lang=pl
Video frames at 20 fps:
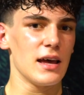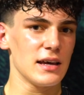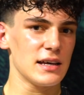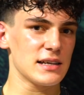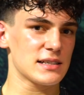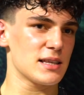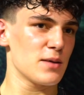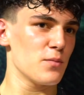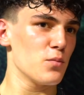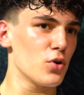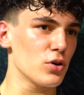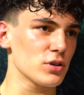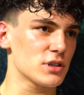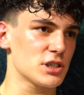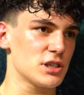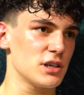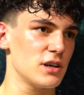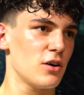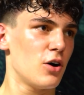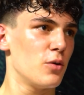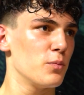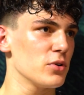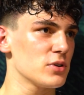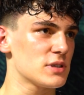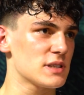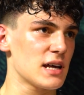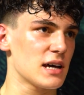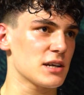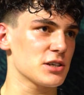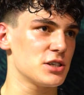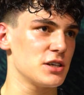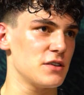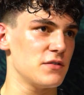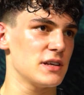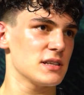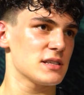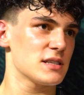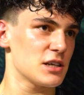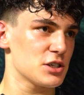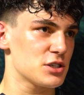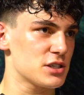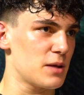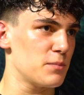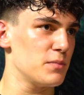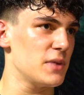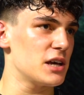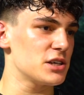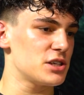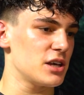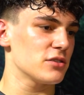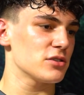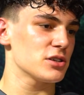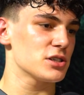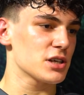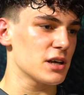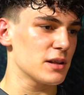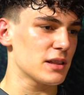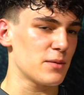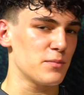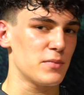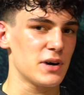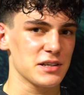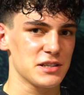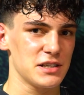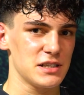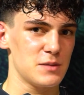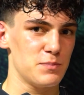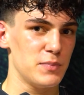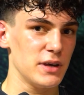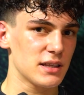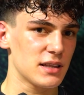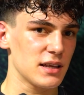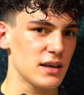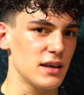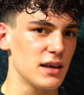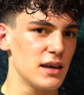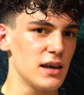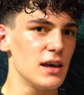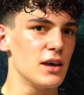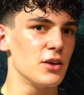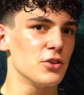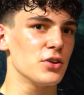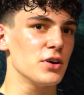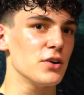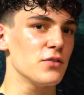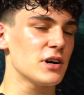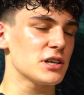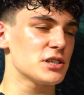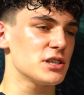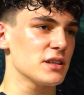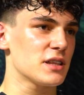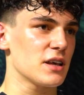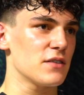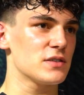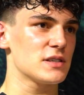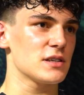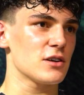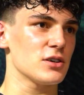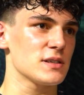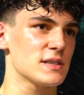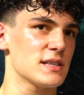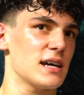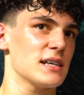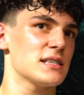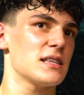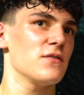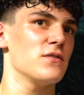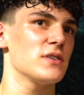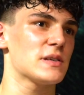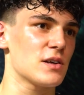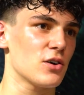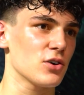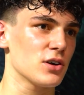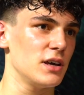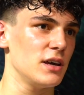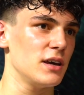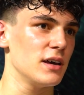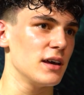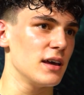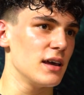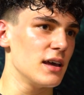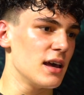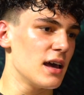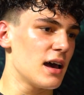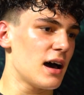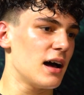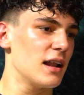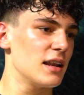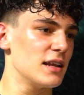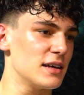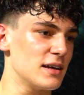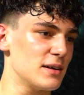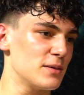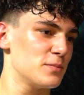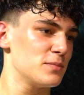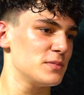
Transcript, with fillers: Jestem młodszy, on był starszy, więc też ten mięsień troszeczkę tam bardziej zbity. No i właśnie ten wzrost, ja jestem wysoki, ale